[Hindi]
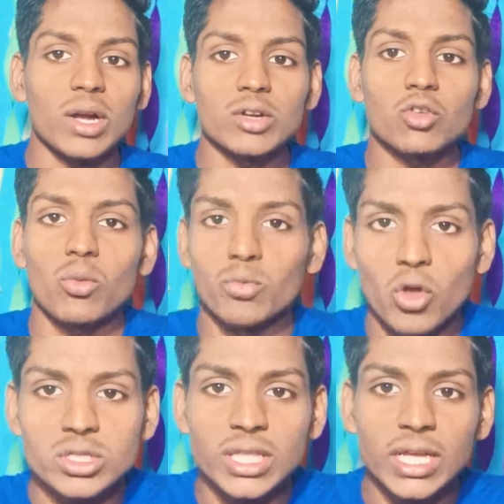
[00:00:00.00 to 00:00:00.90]
वाटर ड्रॉप
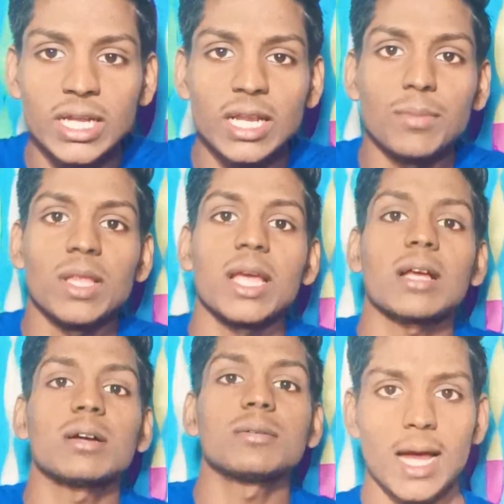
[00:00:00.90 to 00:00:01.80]
नॉच देखने के लिए मिल
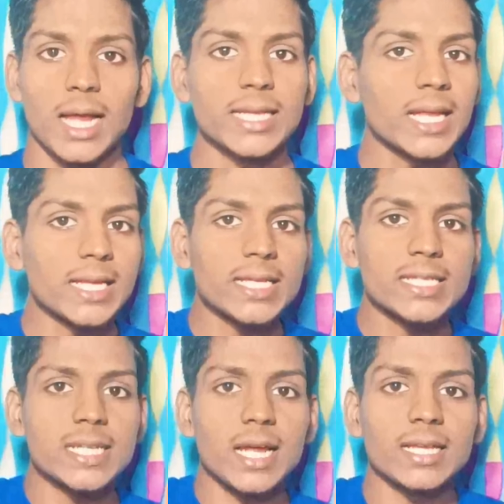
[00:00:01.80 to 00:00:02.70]
जाएगा हल्के हल्के
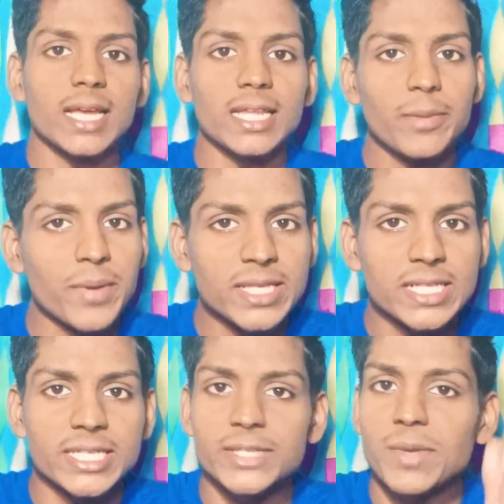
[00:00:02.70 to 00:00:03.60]
चिन्ह हल्के हल्के
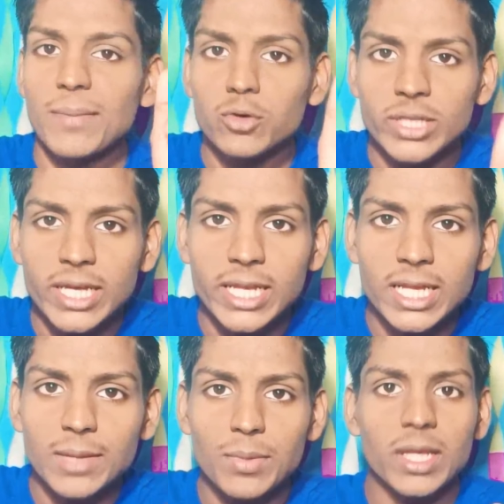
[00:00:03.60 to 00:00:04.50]
बेजल्स इसमें आपको देखने के
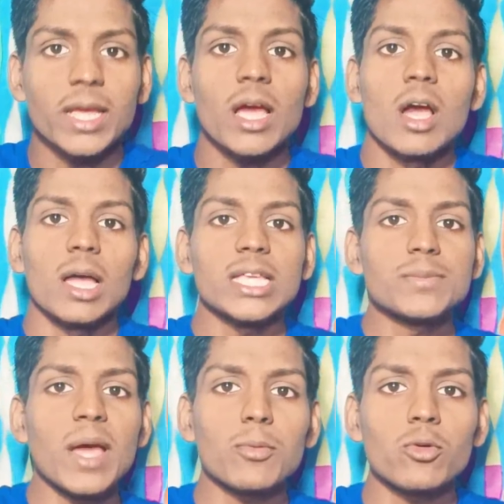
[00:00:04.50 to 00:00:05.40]
लिए मिलेंगे इसमें